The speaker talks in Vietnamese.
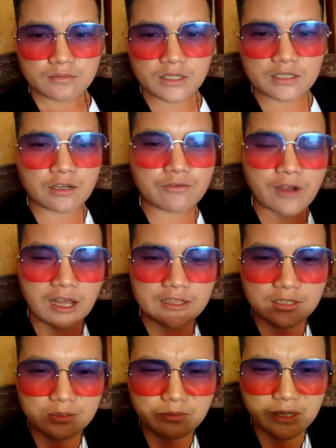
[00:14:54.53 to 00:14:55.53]
Nên thó vả
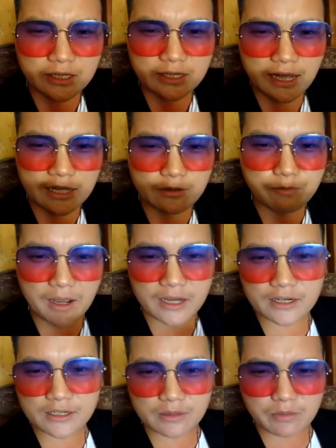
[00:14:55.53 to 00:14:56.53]
thì mẹ cả cho ba
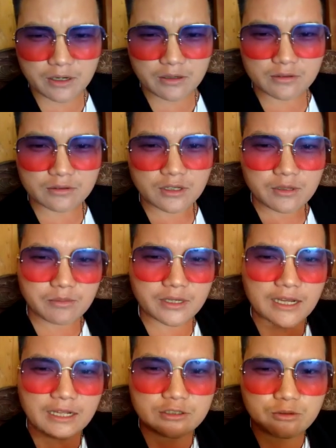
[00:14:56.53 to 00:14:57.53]
này nằm không? Mẹ
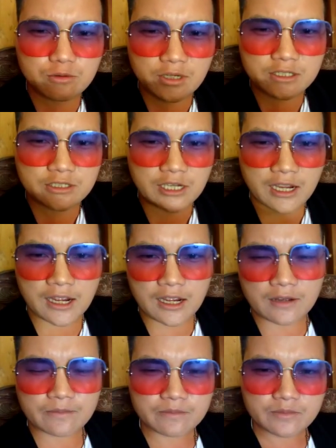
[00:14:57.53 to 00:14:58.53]
cả rú này
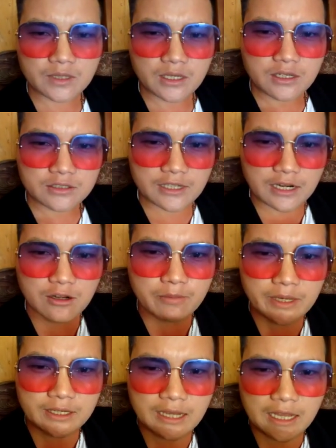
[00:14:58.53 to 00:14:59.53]
cha cha nó
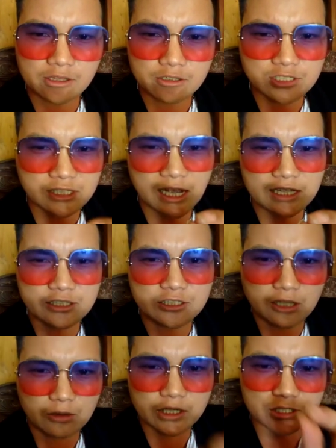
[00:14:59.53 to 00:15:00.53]
mẹ cả tới xa chỉ
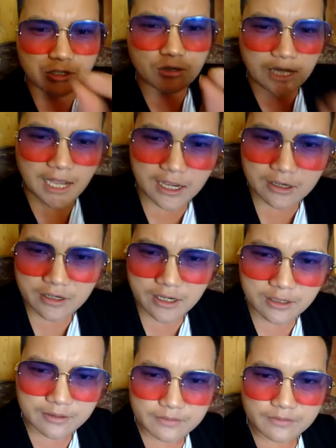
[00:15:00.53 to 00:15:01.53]
tao này cho cá lại
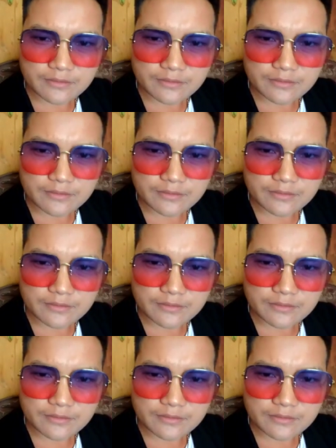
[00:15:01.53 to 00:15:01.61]
nè